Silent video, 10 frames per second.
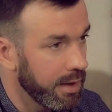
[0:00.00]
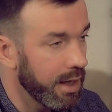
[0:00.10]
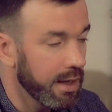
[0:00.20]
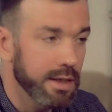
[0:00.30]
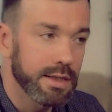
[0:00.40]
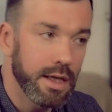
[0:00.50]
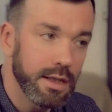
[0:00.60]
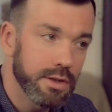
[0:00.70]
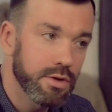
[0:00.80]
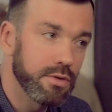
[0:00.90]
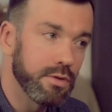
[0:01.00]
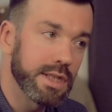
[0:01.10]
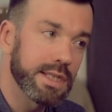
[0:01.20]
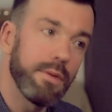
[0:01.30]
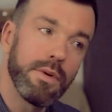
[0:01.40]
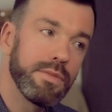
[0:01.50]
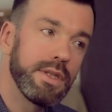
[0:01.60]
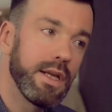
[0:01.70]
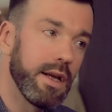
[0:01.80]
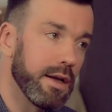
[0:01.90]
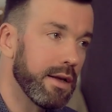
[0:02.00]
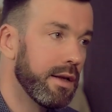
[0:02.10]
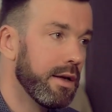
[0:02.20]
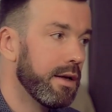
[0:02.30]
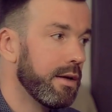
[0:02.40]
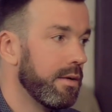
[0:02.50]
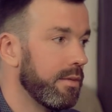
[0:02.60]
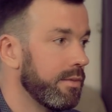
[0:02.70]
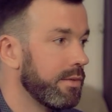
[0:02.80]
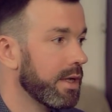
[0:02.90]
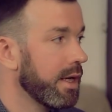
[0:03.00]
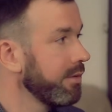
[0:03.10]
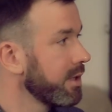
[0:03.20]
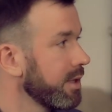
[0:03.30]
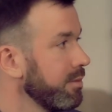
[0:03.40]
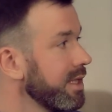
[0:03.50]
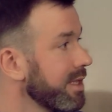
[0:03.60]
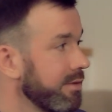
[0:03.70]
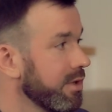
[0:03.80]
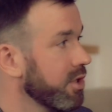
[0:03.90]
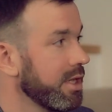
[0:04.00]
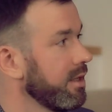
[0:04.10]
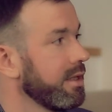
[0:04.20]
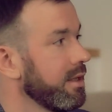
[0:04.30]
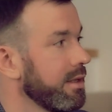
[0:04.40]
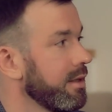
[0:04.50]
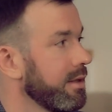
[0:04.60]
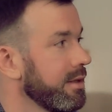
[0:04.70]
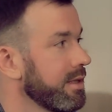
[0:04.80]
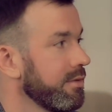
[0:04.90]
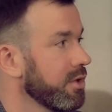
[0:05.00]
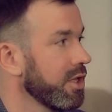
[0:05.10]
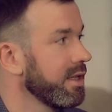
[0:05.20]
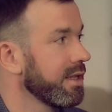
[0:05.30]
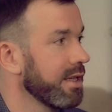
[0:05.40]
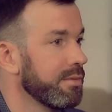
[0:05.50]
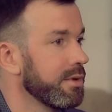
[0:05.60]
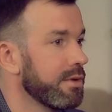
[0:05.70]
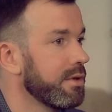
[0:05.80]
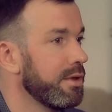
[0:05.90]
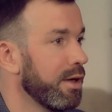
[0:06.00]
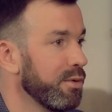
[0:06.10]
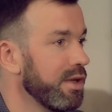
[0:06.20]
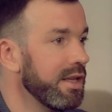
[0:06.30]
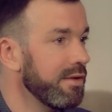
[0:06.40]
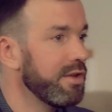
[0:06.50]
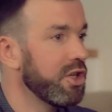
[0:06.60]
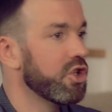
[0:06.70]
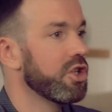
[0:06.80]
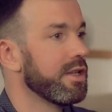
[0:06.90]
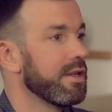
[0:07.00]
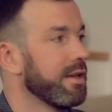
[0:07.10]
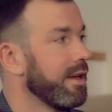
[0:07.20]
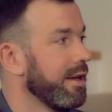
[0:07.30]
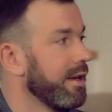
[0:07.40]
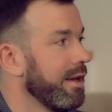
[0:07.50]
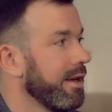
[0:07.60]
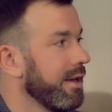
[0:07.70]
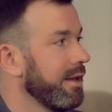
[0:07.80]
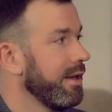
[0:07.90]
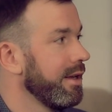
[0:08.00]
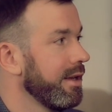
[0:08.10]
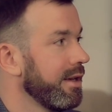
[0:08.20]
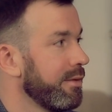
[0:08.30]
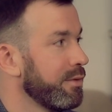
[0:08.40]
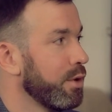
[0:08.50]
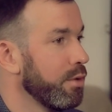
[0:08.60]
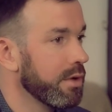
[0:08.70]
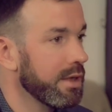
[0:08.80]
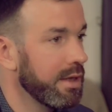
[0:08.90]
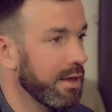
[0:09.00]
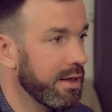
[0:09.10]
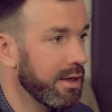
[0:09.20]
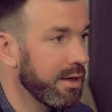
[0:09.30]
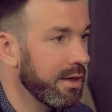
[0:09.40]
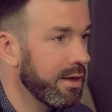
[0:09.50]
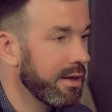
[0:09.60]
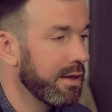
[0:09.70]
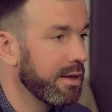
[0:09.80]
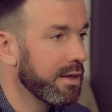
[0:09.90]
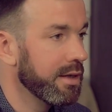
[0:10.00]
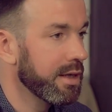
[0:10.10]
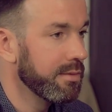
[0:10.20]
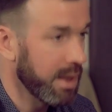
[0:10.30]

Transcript: а оказалось, что на самом деле нравятся мне совершенно, совершенно как бы другие вещи. И вдруг, э,